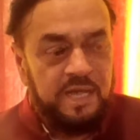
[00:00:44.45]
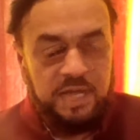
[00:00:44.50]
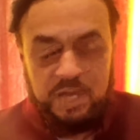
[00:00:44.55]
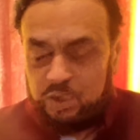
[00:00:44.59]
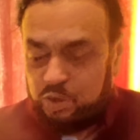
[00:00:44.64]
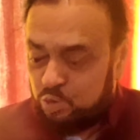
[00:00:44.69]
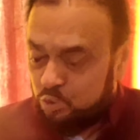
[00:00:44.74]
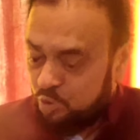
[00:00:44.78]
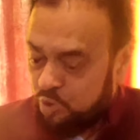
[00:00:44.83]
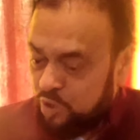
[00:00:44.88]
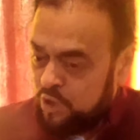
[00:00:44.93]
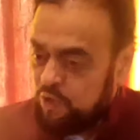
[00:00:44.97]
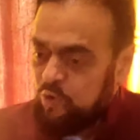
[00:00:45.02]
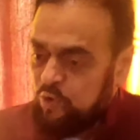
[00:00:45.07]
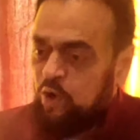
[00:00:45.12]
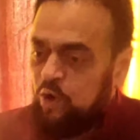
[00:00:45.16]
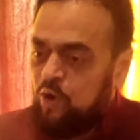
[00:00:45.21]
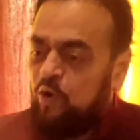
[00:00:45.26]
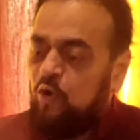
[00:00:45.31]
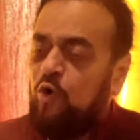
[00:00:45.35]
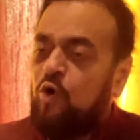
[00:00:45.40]
कि थोड़े
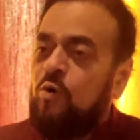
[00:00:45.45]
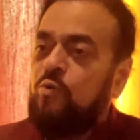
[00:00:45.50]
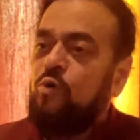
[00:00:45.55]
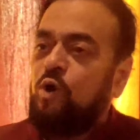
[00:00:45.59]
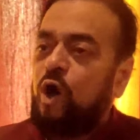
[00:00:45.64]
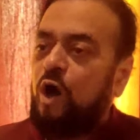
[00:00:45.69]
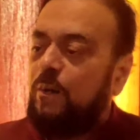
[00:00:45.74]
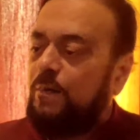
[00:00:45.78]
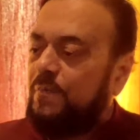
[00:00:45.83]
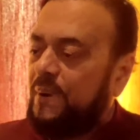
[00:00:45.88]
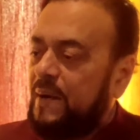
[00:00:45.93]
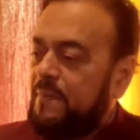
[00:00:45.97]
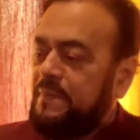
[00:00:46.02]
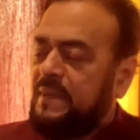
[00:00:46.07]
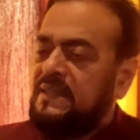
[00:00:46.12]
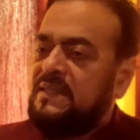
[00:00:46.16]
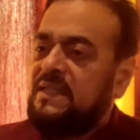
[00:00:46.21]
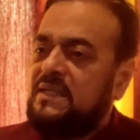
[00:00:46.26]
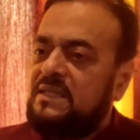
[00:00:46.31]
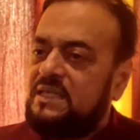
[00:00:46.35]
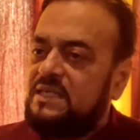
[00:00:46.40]
थोड़े लोगों को बुलाओ पाँच
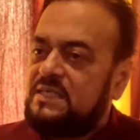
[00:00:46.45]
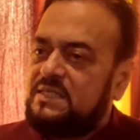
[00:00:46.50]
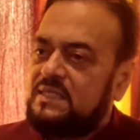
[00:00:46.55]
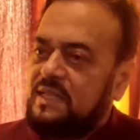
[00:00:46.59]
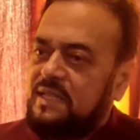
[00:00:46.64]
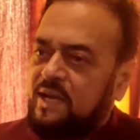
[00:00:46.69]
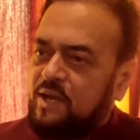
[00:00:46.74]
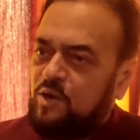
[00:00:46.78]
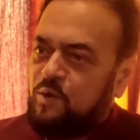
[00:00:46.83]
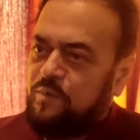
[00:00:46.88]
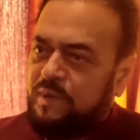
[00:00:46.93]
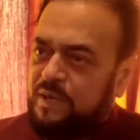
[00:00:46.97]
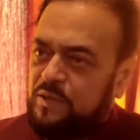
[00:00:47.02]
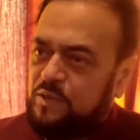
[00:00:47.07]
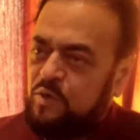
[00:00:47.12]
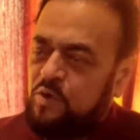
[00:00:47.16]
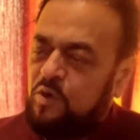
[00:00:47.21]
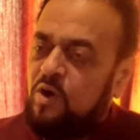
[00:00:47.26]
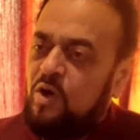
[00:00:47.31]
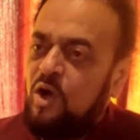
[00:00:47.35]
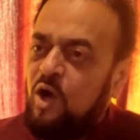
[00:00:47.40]
पाँच दस दस लाख रुपया
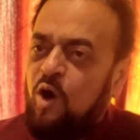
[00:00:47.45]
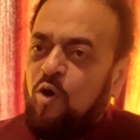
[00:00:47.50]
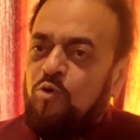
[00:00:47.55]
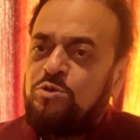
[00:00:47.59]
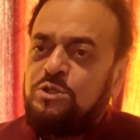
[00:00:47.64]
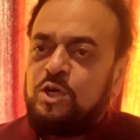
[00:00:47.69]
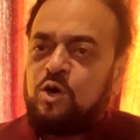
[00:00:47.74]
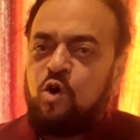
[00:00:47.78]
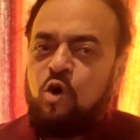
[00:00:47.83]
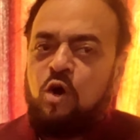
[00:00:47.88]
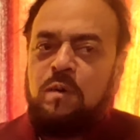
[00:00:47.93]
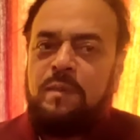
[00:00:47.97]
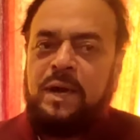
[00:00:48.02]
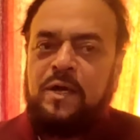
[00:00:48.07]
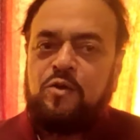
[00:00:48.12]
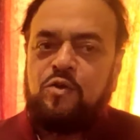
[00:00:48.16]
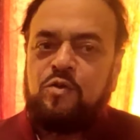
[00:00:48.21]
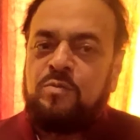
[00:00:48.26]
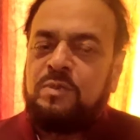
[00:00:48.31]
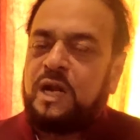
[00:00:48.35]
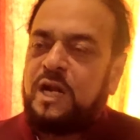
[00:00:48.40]
दो और उनसे कहो कि भाई
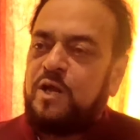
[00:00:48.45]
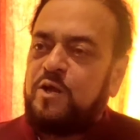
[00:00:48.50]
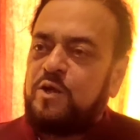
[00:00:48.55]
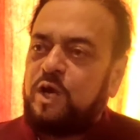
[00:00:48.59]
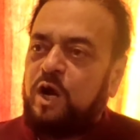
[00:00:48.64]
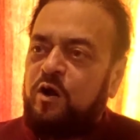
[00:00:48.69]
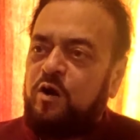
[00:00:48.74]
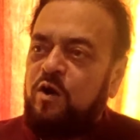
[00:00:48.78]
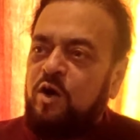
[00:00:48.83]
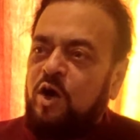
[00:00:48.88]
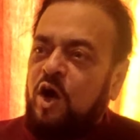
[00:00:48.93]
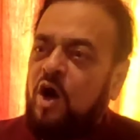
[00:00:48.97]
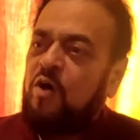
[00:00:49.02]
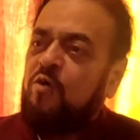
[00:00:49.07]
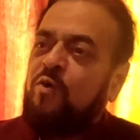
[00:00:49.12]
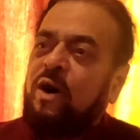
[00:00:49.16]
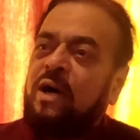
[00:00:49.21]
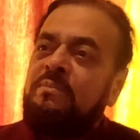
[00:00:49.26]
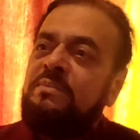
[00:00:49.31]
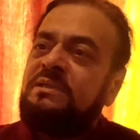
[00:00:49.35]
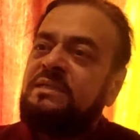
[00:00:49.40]
तुम खड़े हो जाओ और
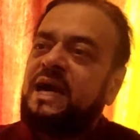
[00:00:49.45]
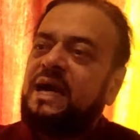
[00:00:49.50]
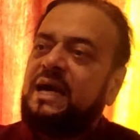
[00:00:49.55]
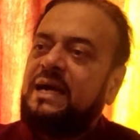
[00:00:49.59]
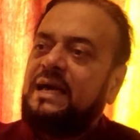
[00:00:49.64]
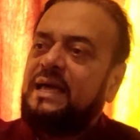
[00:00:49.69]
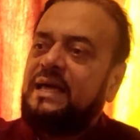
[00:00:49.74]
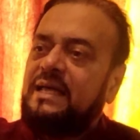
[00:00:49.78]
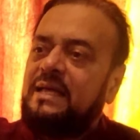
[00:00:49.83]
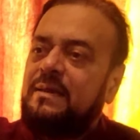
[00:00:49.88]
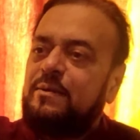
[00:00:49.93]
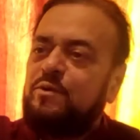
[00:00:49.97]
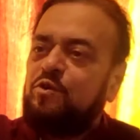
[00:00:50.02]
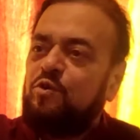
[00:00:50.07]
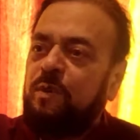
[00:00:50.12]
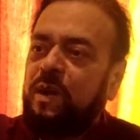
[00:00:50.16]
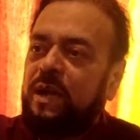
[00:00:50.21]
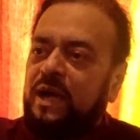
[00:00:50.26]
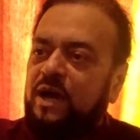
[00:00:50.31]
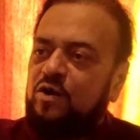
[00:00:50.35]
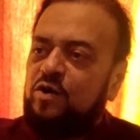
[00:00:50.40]
वो आदमी जाके एरिया में
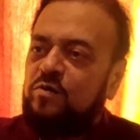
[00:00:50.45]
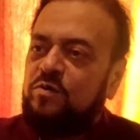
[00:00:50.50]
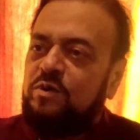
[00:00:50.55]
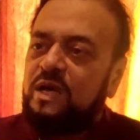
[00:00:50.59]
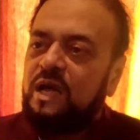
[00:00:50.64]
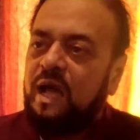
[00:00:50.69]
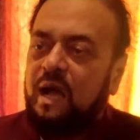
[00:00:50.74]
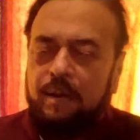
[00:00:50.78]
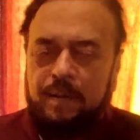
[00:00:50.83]
घूमेगा खूब